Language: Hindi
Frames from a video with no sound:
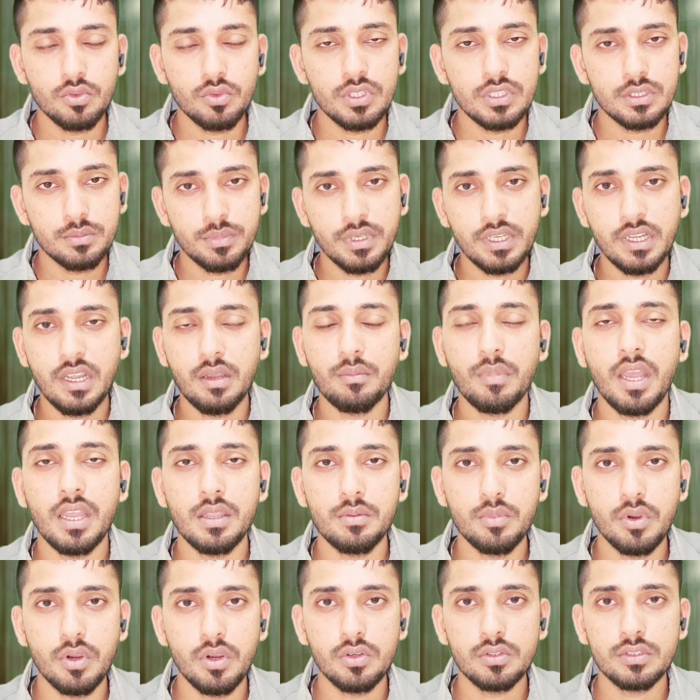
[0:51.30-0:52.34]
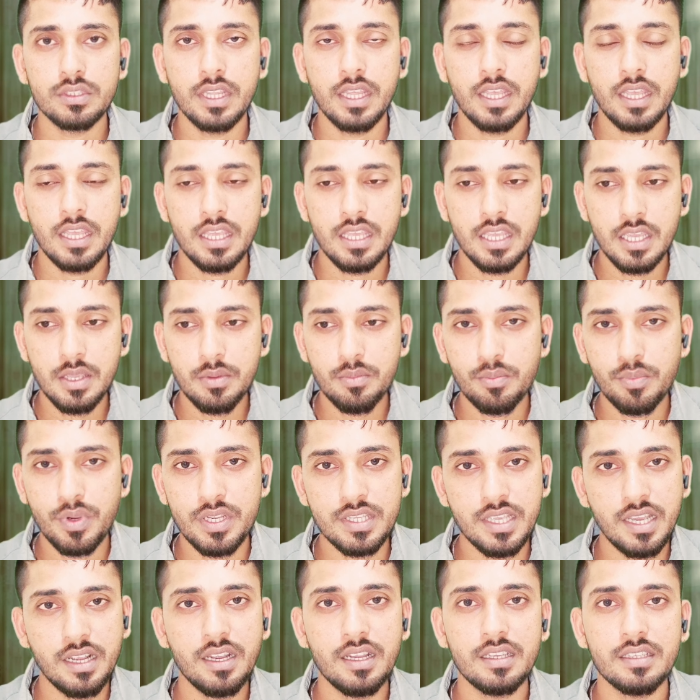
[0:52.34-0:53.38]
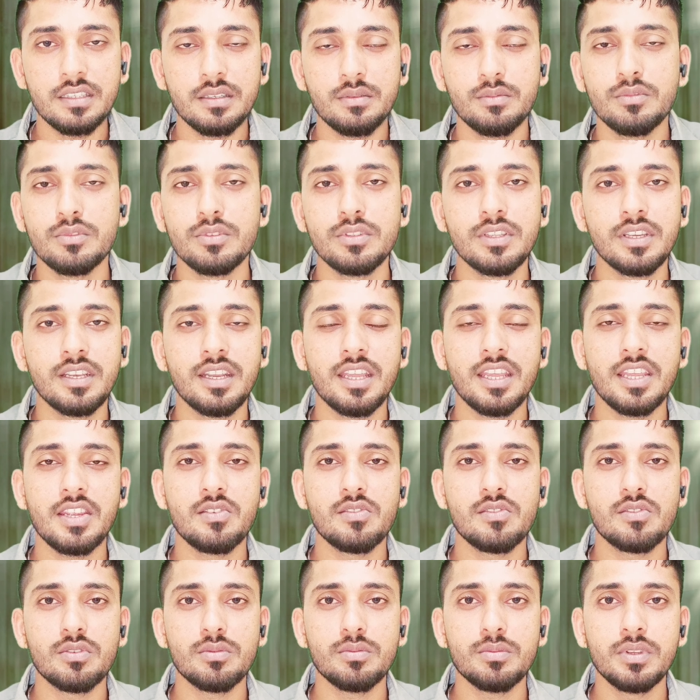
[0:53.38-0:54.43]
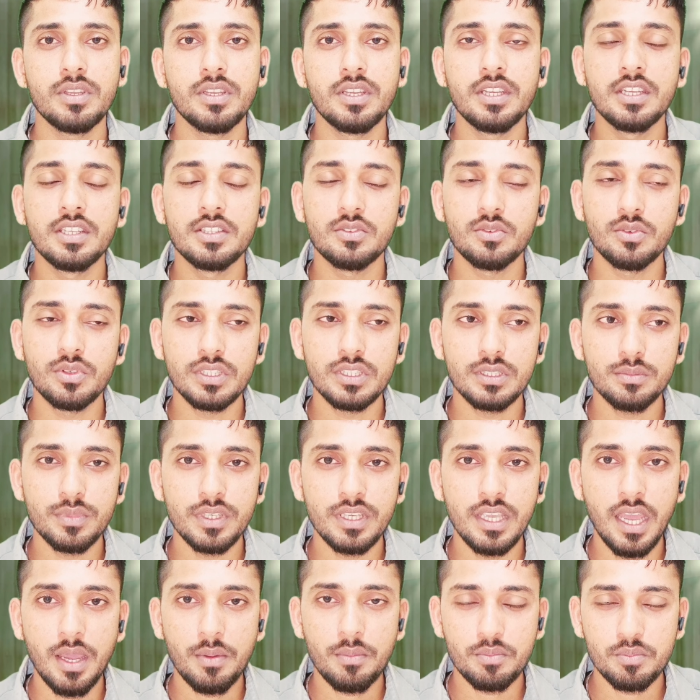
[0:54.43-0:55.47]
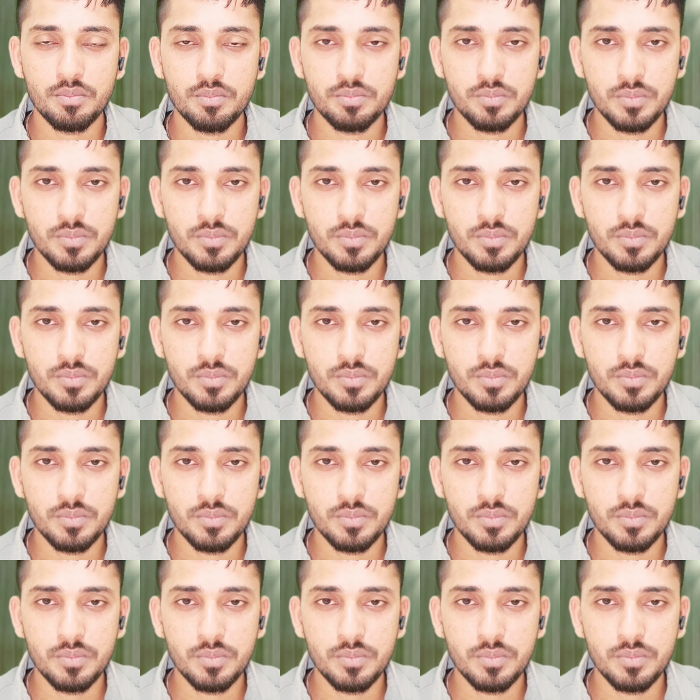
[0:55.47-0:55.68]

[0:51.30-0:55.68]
तो इसमें कमाई बहुत है पैसा का समुंदर है यूट्यूब तो इसमें आप